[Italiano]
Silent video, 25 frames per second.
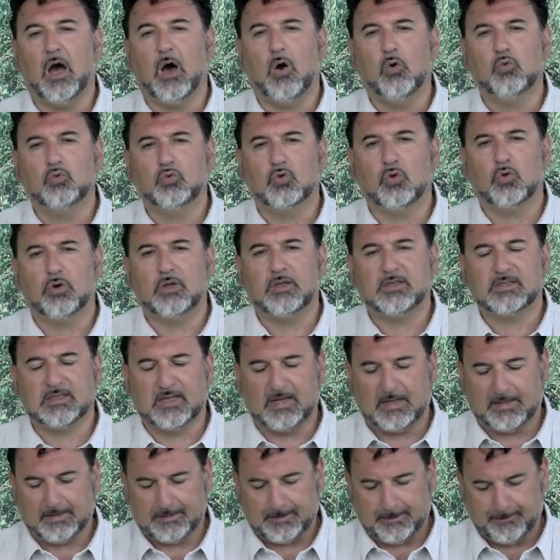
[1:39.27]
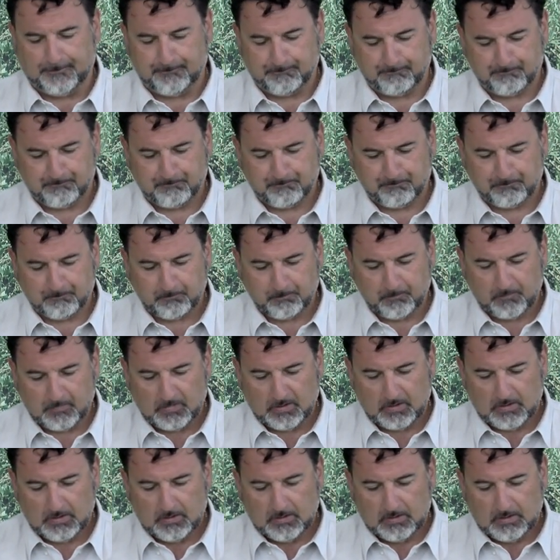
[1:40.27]
autorizzate.
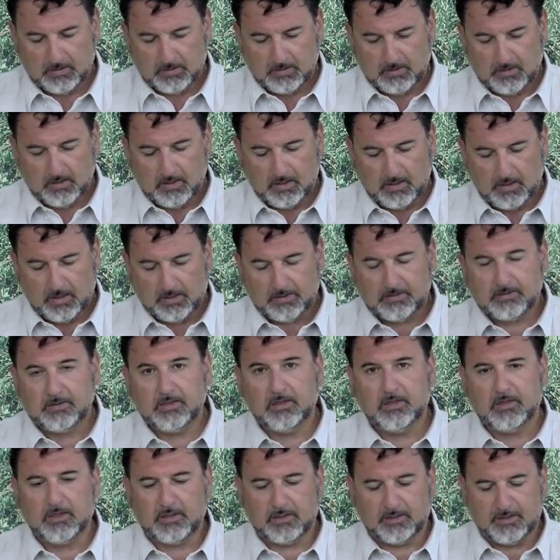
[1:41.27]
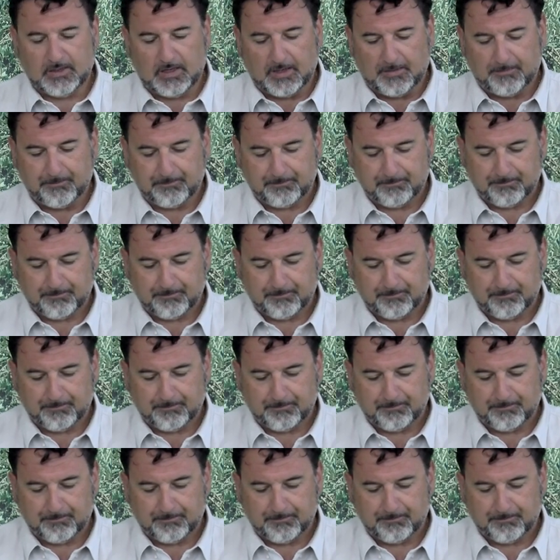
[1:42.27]
Actinidia,